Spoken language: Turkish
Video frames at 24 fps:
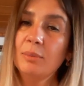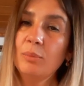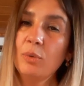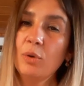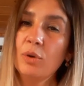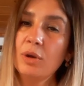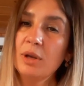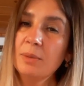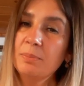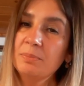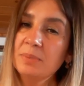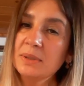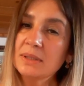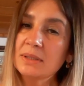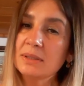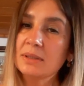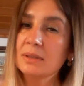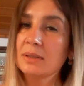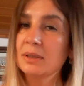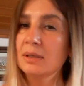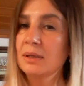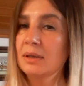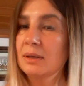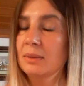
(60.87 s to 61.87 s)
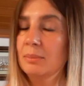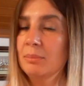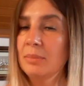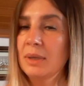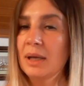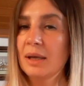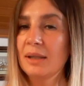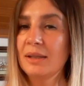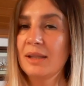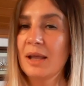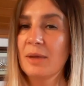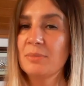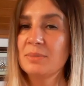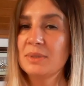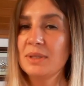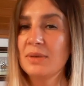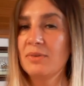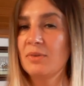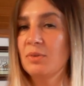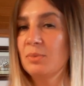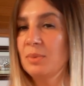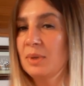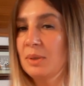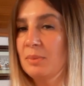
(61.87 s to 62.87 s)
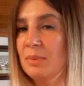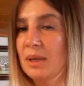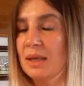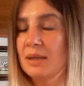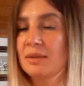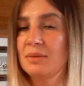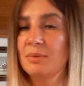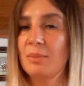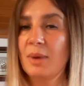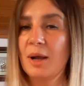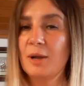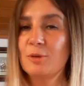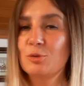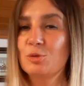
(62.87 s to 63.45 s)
öyle pısırık bir adam sevebilme ihtimali